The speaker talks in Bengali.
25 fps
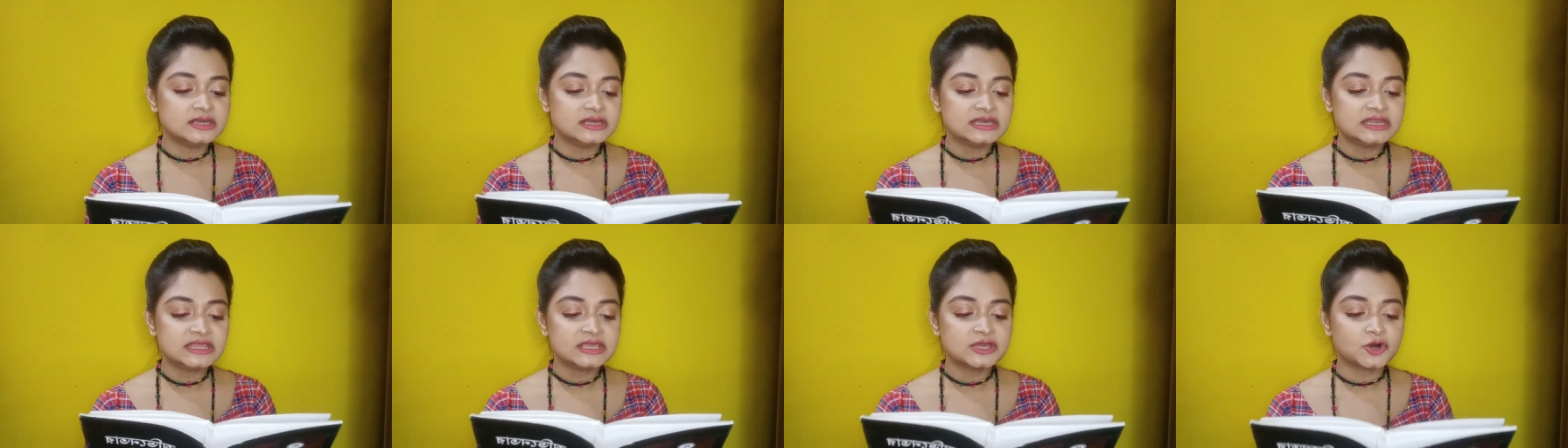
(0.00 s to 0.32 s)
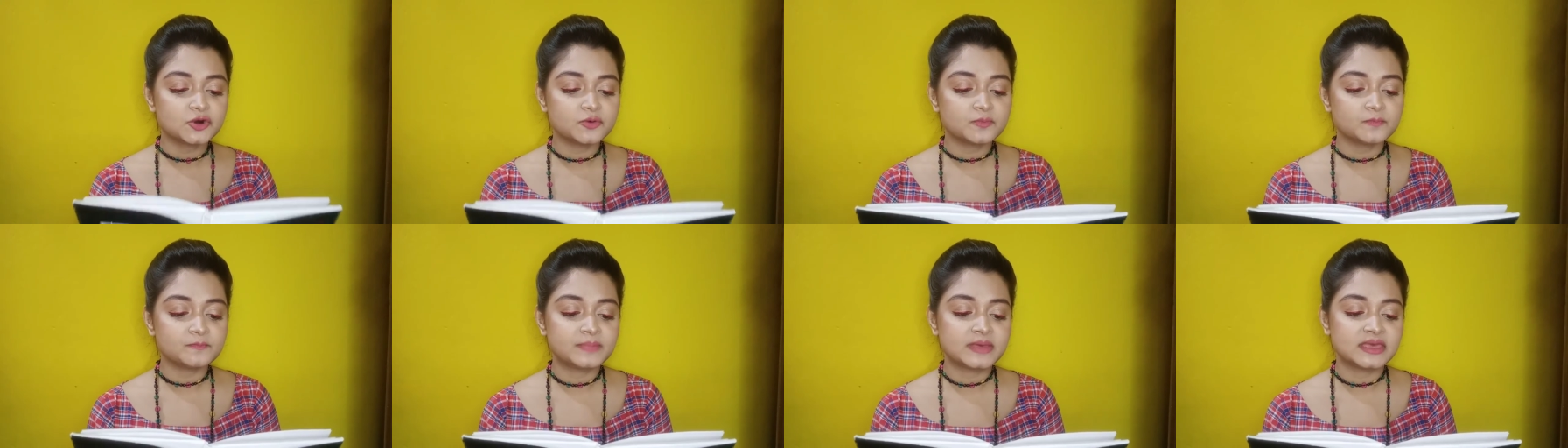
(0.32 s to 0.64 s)

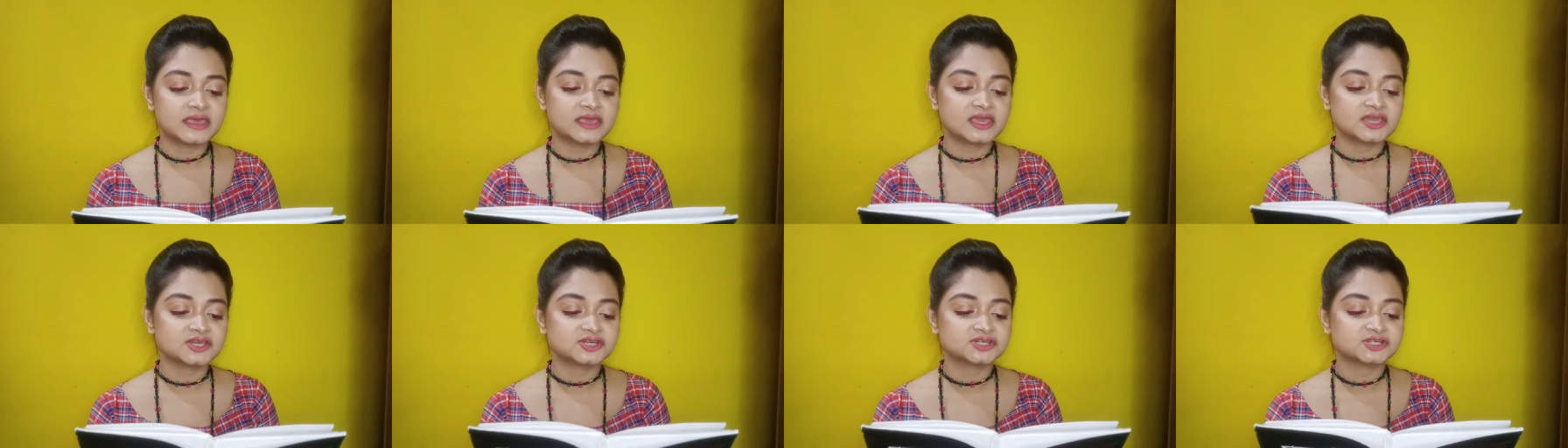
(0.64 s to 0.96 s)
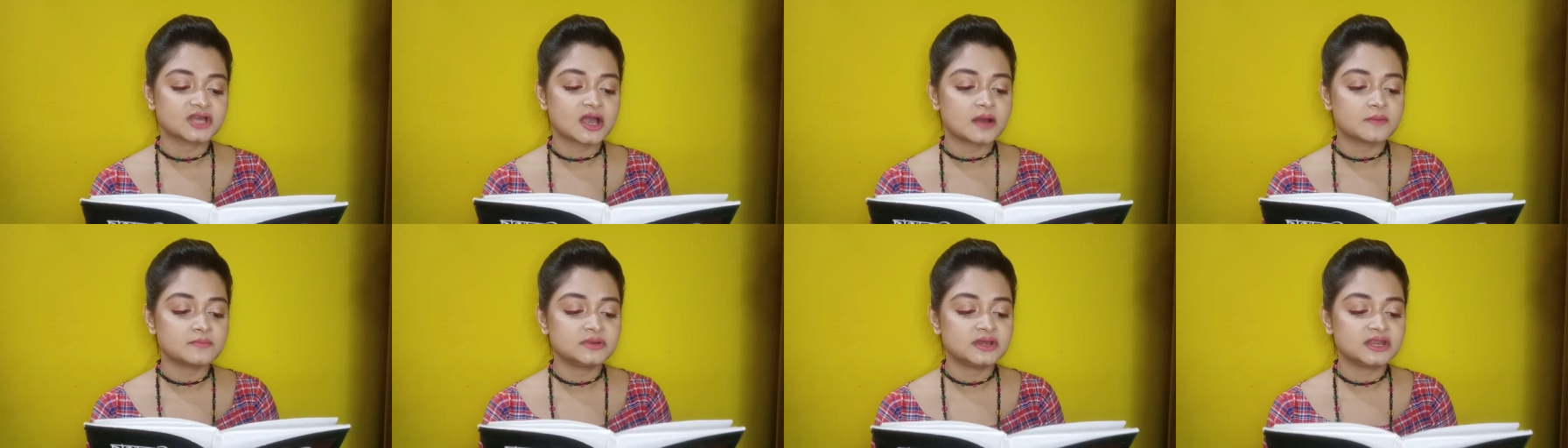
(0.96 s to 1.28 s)
নিয়ম ভেঙে
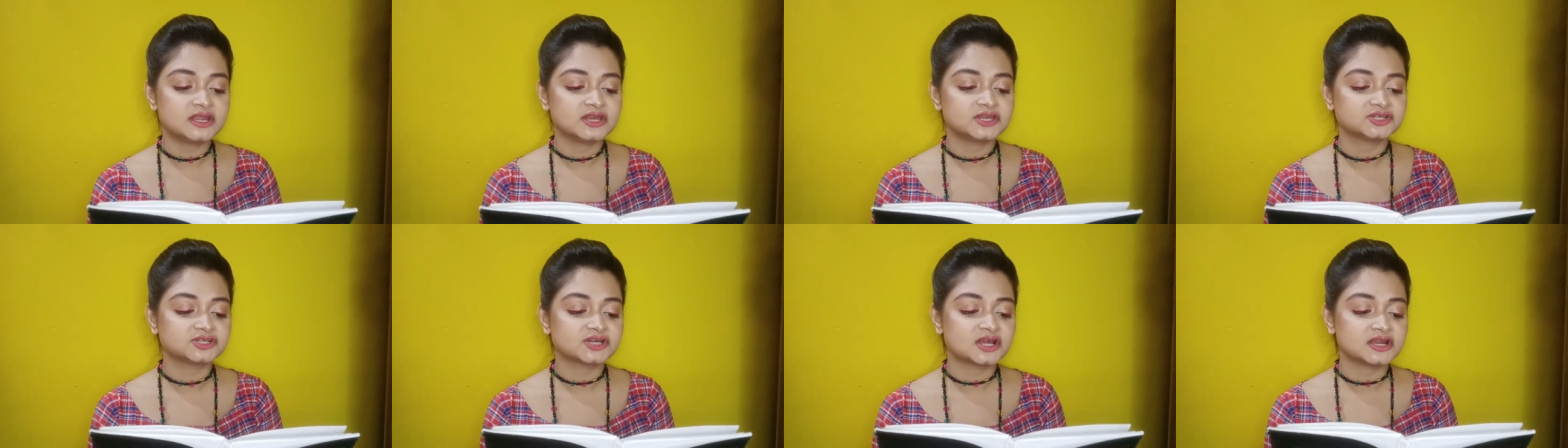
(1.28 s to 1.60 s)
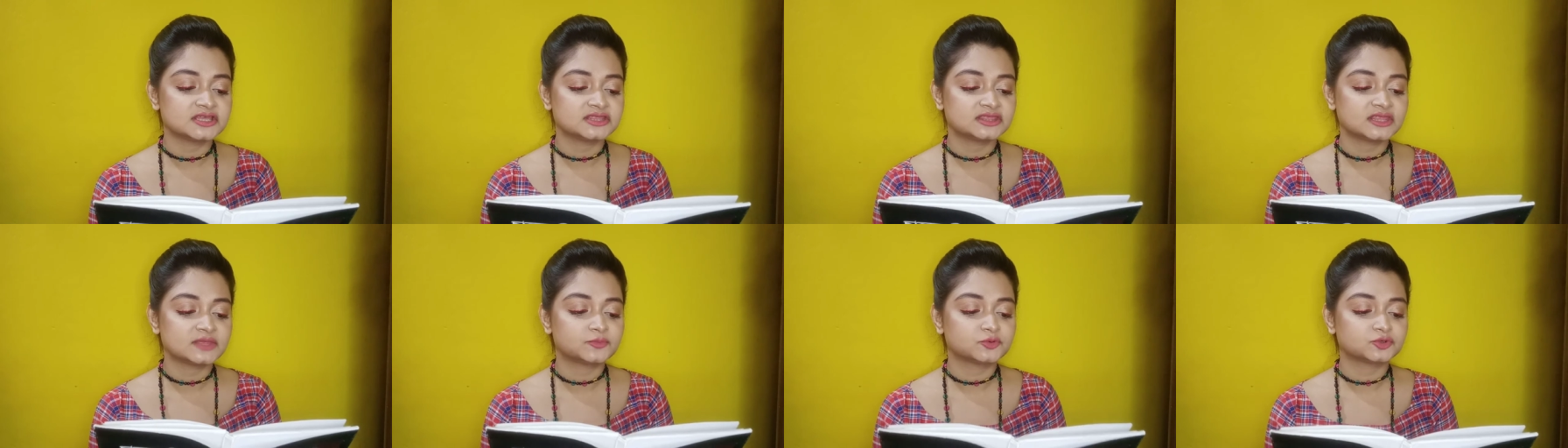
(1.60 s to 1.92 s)
সামনের
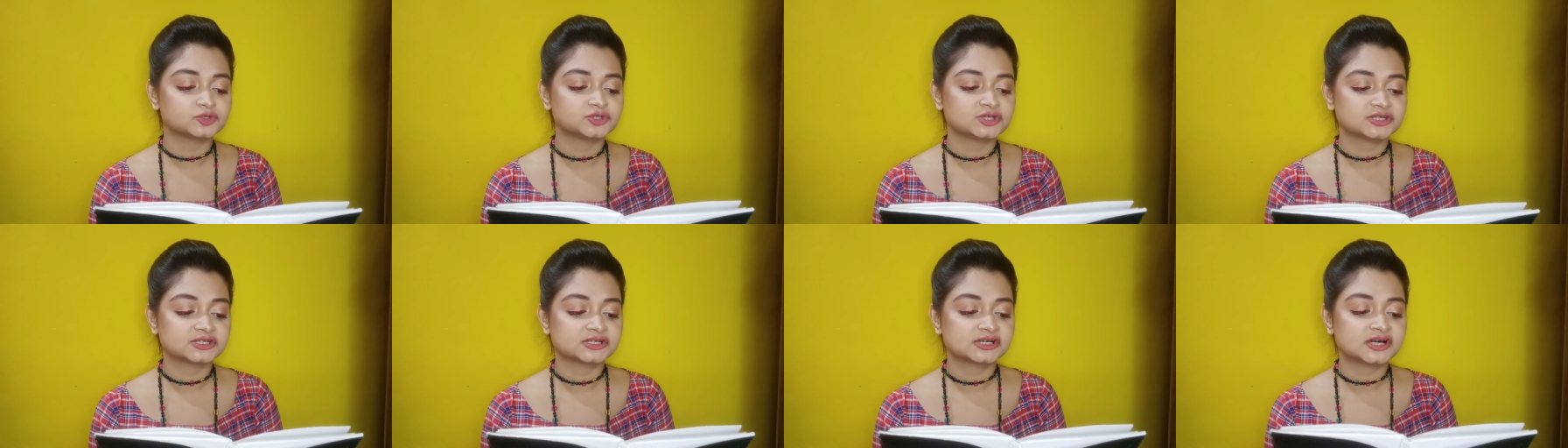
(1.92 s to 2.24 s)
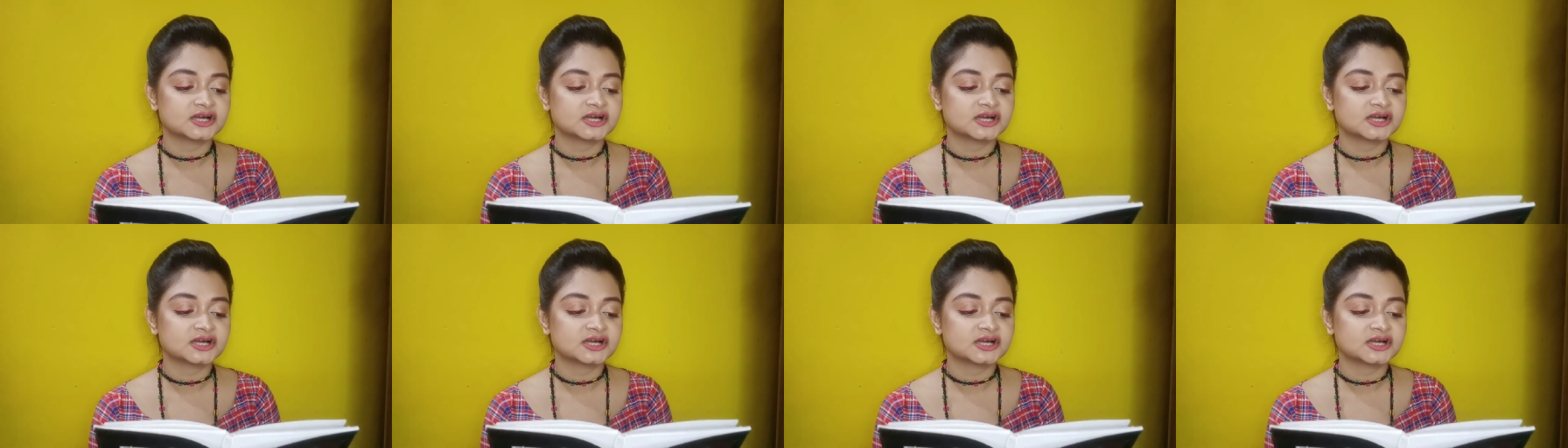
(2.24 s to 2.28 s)
সারিতে বসে